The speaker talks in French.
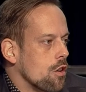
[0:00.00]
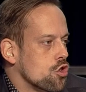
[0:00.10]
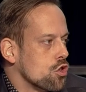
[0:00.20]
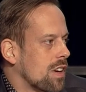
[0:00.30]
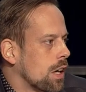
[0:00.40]

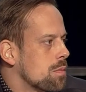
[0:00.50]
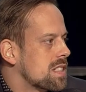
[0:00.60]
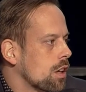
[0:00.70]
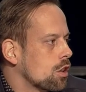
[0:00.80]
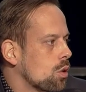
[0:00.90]
juste faire un
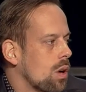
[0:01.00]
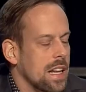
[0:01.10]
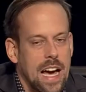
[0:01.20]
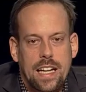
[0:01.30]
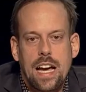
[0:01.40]
petit retour en
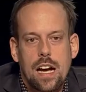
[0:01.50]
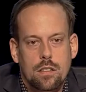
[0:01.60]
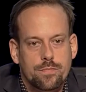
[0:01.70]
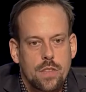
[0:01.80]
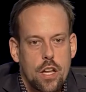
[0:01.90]
arrière.
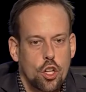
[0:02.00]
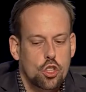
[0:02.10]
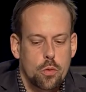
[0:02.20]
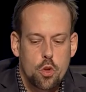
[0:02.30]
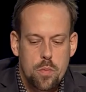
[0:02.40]
En
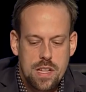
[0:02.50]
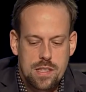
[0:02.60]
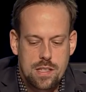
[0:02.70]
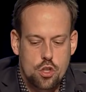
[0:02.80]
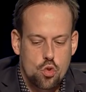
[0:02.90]
octobre
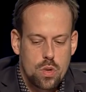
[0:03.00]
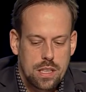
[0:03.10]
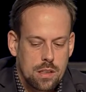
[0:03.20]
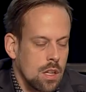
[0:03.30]
2018,